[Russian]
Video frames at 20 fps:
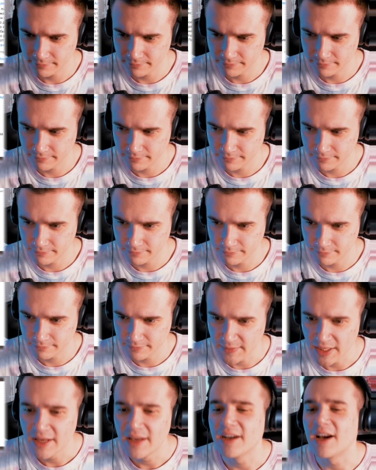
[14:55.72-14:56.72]
Да не,
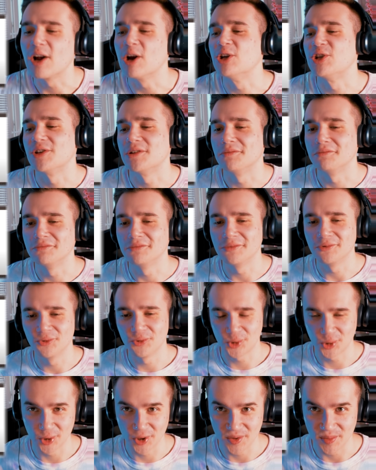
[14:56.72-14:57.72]
шучу. Короче,
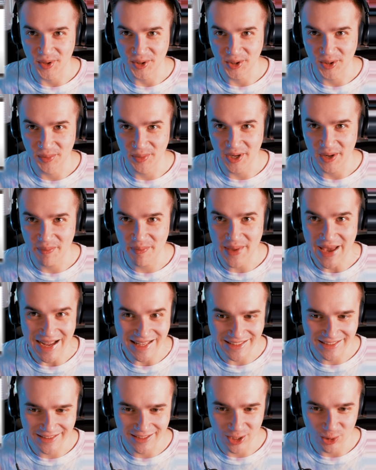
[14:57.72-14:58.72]
ну что, ребят, это были
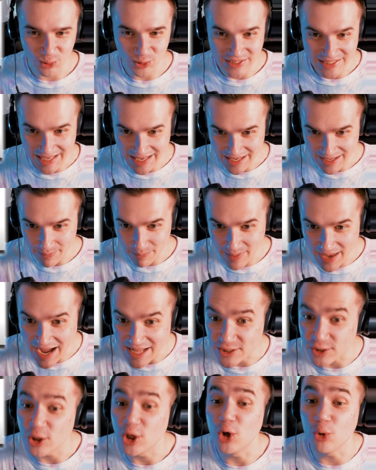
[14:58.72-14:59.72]
пять людей.
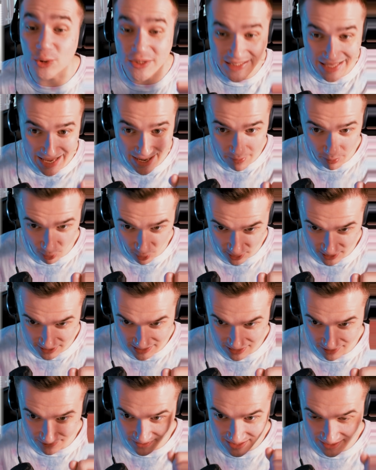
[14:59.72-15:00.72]
пять
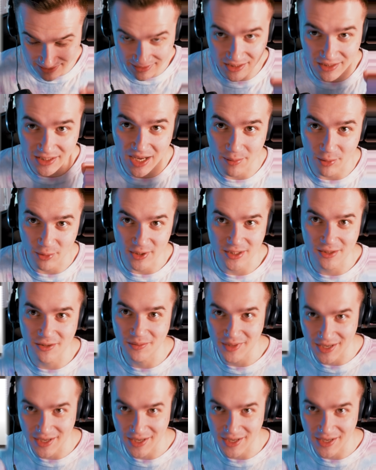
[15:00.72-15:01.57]
людей-монстров, снятых на камеру, если вам